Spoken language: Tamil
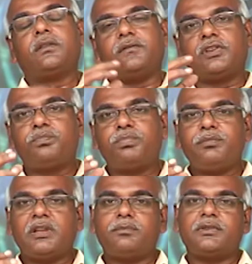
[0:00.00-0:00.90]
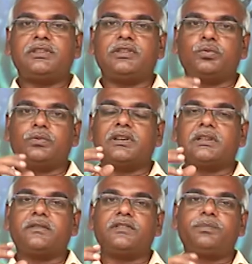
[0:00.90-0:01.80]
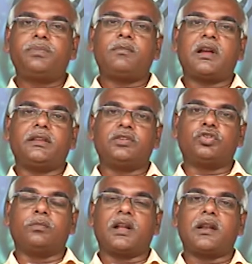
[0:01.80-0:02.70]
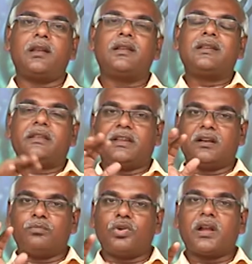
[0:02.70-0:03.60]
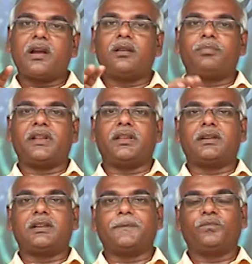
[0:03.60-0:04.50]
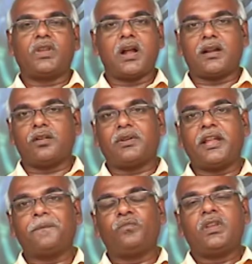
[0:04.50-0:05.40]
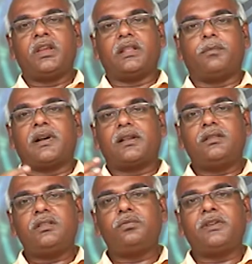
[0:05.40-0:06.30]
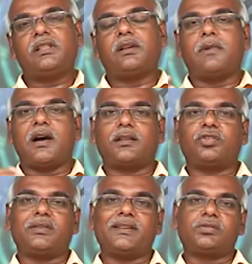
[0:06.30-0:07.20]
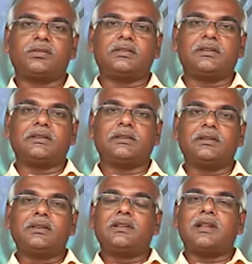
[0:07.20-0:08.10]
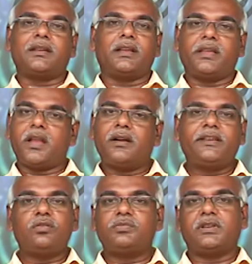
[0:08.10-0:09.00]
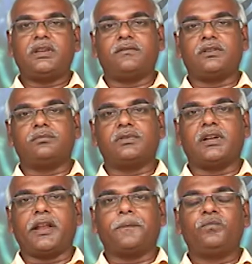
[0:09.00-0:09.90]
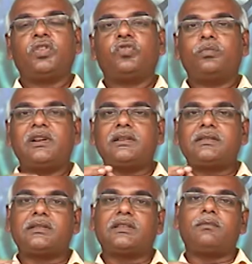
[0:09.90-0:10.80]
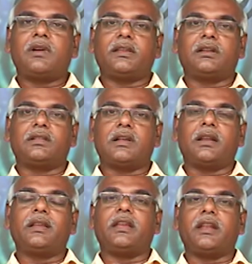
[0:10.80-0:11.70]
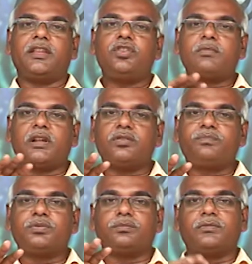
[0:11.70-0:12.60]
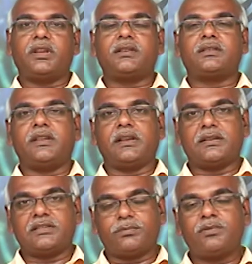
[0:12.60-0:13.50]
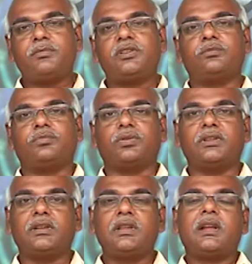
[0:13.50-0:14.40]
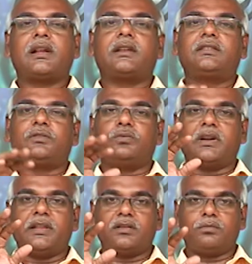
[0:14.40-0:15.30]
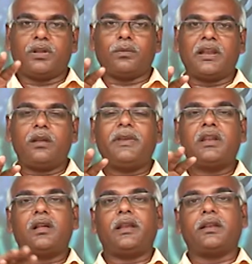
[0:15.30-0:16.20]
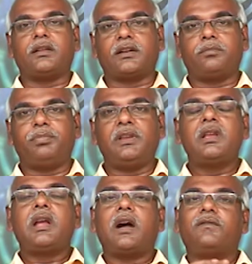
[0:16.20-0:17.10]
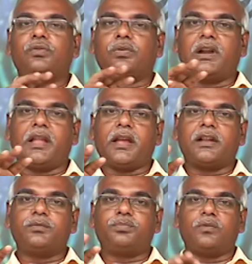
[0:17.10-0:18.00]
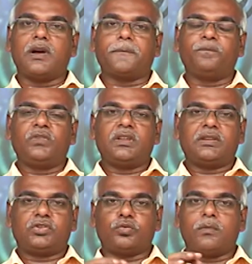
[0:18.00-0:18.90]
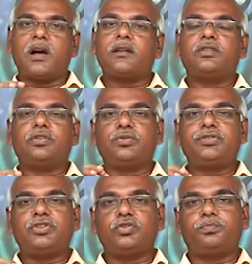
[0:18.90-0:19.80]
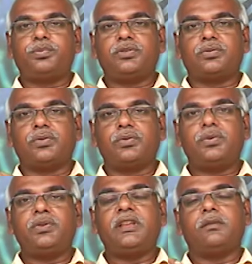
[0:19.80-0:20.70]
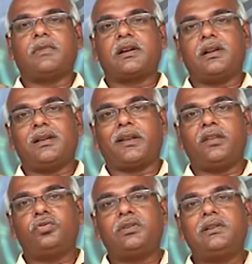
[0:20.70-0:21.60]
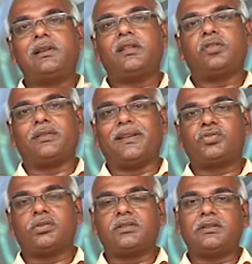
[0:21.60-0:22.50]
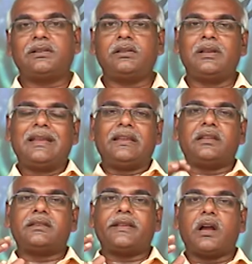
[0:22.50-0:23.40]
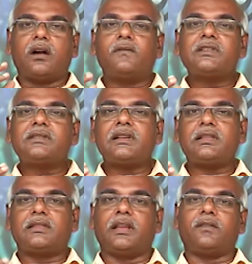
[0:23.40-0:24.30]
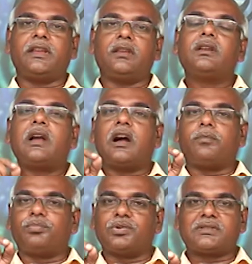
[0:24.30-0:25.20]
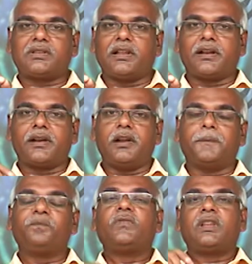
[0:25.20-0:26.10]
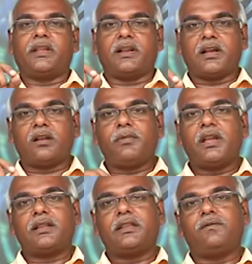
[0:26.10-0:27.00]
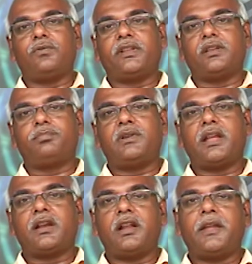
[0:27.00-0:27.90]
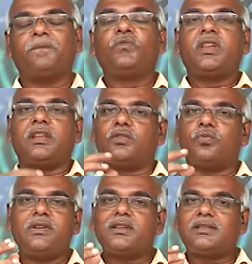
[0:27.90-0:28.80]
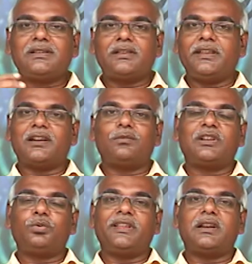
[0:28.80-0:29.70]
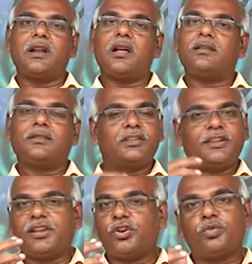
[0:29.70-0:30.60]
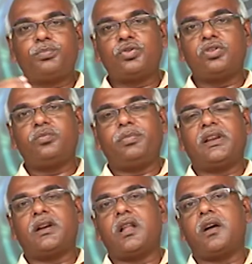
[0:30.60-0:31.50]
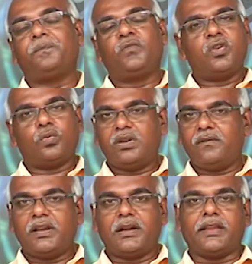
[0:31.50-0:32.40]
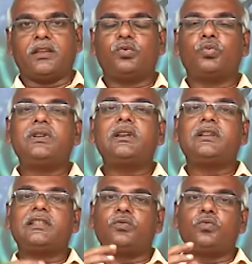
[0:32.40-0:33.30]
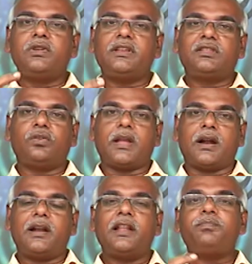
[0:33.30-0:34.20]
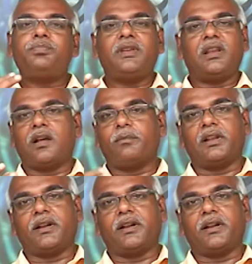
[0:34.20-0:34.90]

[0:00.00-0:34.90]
விருப்பம் என்பது உங்களுக்கு விருப்பமாக இருக்குமானால் நீங்கள் முழங்கால் படியிட்டு அண்டவரே இந்த பறந்து விரிந்த பாரத தேசத்திற்கு நான் எதையாகிலும் செய்ய விரும்புகிறேன் உமக்கு சித்தமாயிருந்தால் என்னையும் அனுப்பும் என்று நீங்கள் ஜெபம் பண்ணும்போது கர்த்தர் உங்களை தம்முடைய வல்லமையினாலே நிரப்பி அவர் உங்களை அனுப்புவார் சுமார் நூற்றி முப்பது கோடி மக்கள் நிறைந்திருக்கிற இந்த தேசத்திற்கு இன்றைய அவசர தேவை அப்போஸ்தலர்கள் எனக்கு அருமையான தேவனுடைய பிள்ளைகளே இந்த ஊழியத்திற்கு நீங்கள் வருவீர்களா நீங்கள் ஒப்பு கொடுப்பீர்களா ஒருவேளை உங்களுக்கு இந்த ஊழியத்தினுடைய அழைப்பு இல்லாமல்